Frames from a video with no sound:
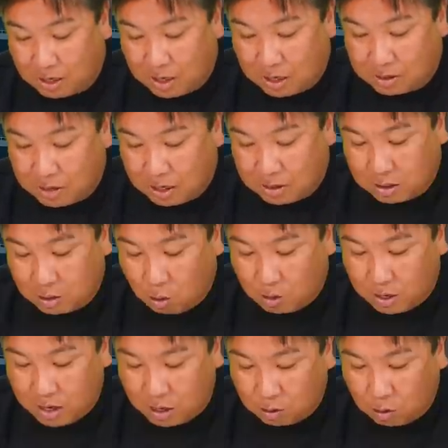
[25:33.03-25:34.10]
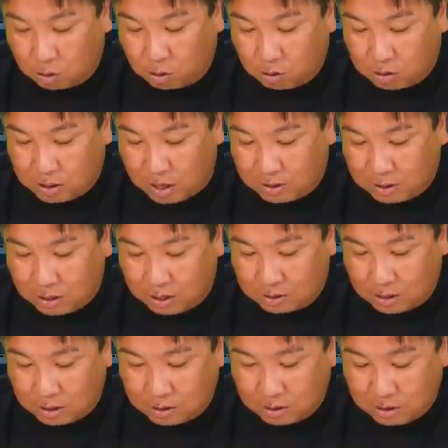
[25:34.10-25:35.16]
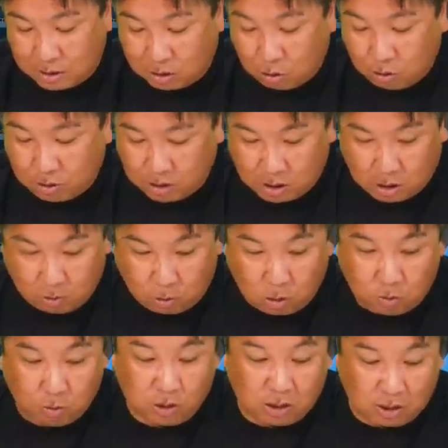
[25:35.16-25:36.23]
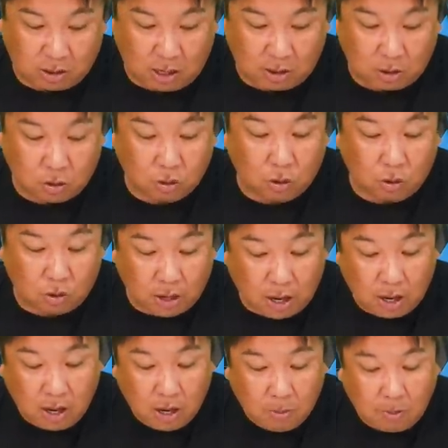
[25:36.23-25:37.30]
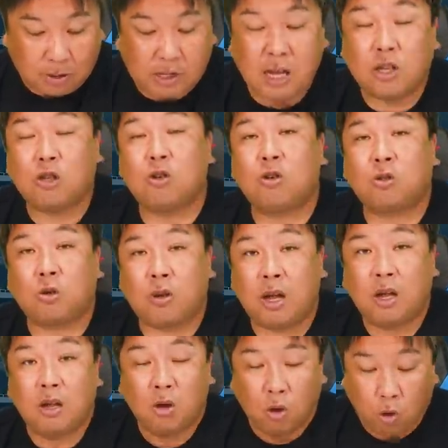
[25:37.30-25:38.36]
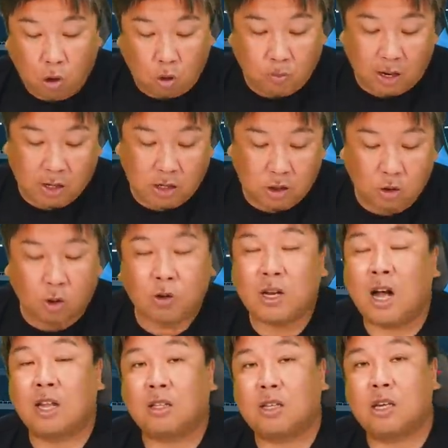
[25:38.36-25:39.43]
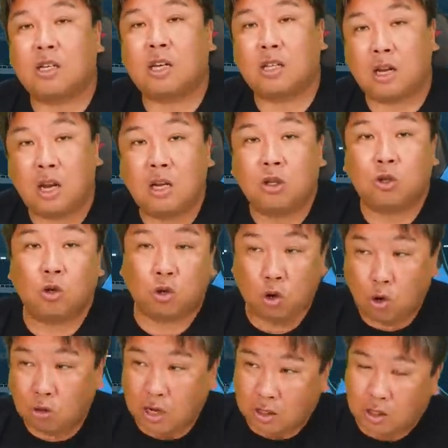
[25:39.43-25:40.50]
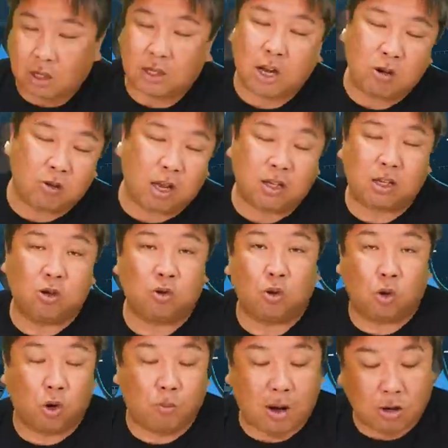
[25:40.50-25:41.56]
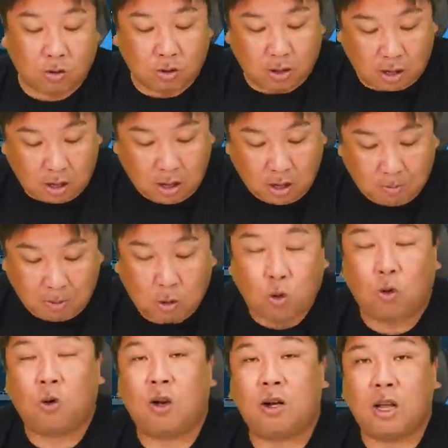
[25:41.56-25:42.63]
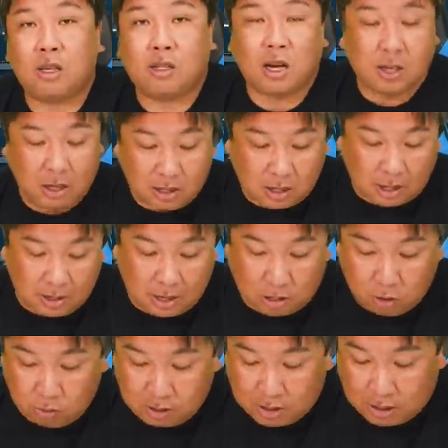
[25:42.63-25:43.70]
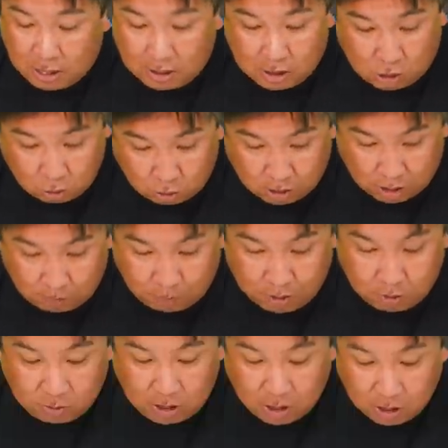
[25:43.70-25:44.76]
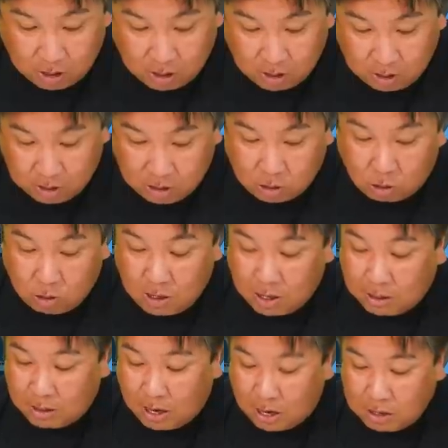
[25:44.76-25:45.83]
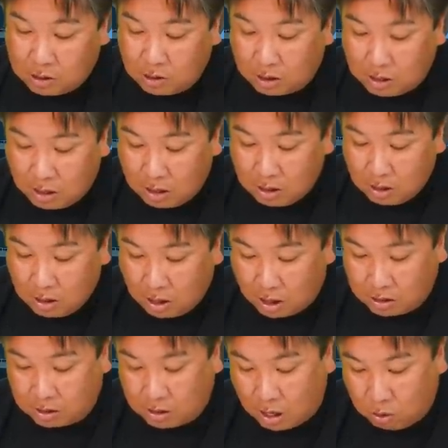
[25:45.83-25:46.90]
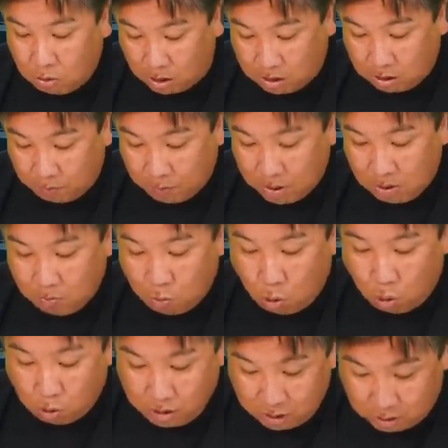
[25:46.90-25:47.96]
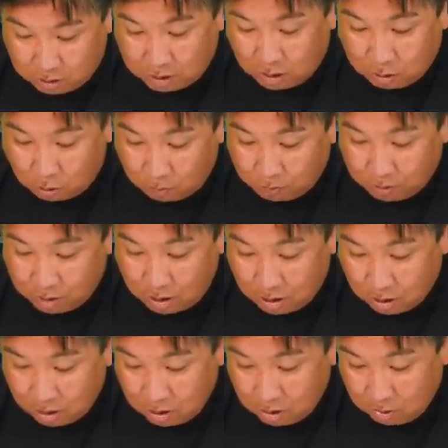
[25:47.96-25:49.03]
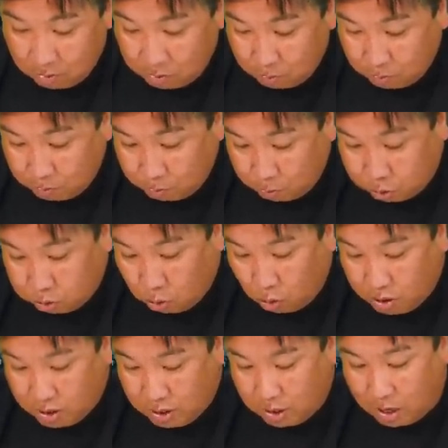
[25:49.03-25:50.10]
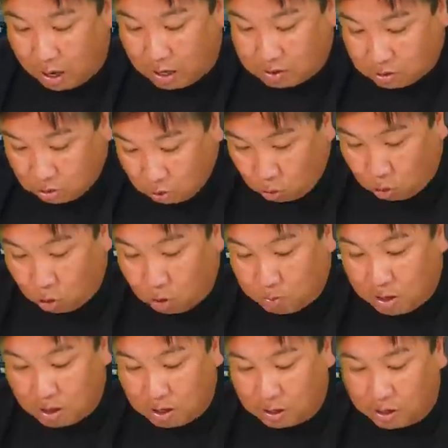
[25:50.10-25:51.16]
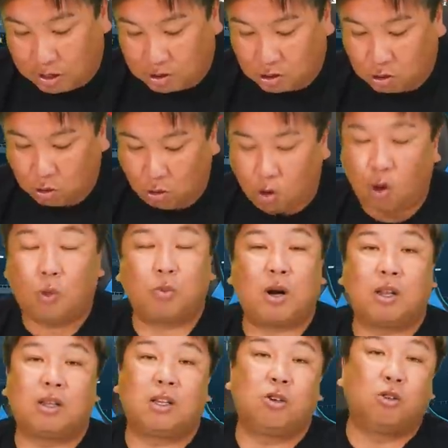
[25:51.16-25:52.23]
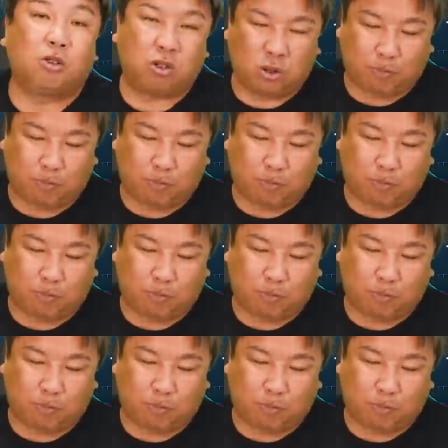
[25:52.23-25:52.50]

高橋奎二6回106球3安打7三振2球1デッドボール無失点というところで、まあ、選球とねフォームが非常に安定しててねちょっと良くなってきてるなっていうところもあるんでね、まあ、今後はねさらに期待できるんじゃないでしょうかねでその中で阪神はね8回裏に森下のねプロ入り初のホームランが決勝ホームランっていう、ね、